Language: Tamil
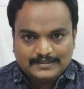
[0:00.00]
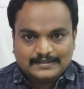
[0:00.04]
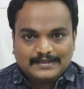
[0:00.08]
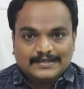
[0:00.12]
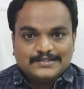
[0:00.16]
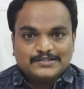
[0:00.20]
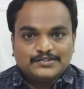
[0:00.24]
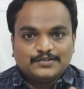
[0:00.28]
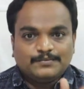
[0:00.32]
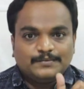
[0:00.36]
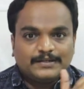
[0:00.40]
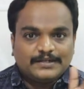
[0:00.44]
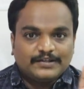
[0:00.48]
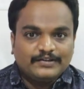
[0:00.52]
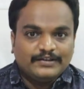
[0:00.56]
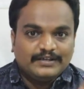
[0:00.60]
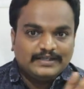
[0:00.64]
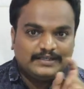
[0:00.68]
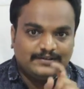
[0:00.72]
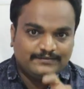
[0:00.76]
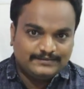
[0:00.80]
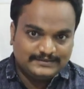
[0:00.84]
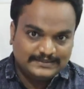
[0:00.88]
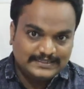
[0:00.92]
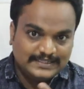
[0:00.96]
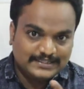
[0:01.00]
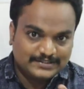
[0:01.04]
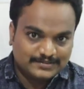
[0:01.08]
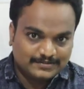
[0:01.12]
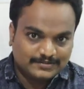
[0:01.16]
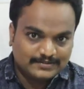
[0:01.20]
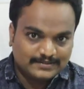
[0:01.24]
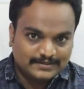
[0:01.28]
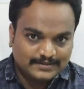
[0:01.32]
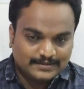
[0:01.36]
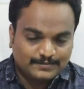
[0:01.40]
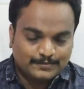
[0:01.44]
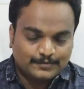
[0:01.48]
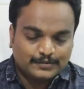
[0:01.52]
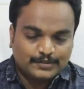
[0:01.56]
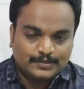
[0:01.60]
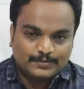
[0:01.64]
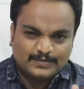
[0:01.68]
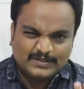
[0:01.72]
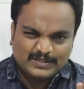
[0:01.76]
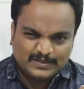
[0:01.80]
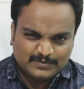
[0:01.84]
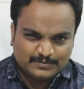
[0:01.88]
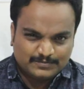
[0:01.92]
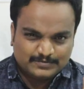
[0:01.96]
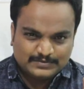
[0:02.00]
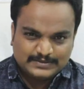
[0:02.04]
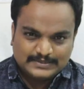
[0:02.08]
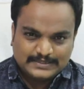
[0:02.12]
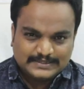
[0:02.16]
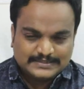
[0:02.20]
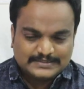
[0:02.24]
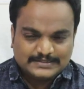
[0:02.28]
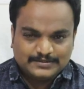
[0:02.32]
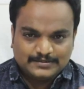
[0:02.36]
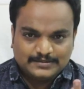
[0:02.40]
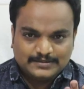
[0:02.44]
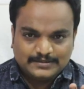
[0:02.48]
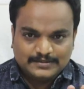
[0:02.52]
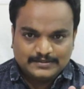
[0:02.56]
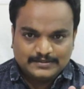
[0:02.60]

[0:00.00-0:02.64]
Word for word: கன்சூமருக்கும் என்ன வித்தியாசம்னு அதை போட்டிருப்பேன் ஜஸ்ட்டு